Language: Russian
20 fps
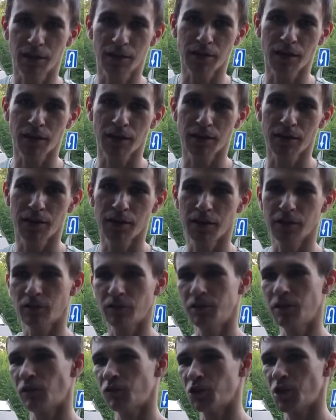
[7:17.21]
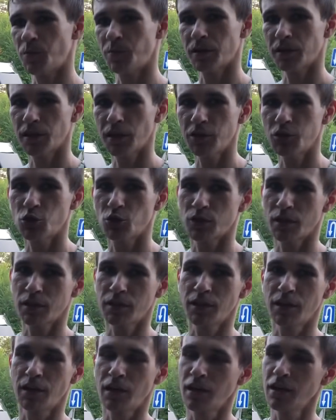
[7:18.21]
как, когда я не включаю передачу и так
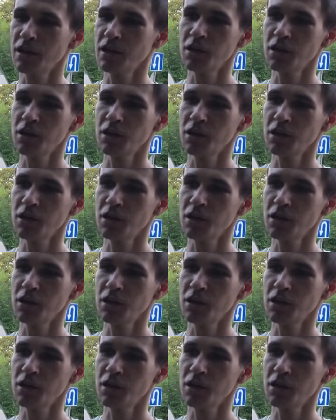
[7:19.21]
далее.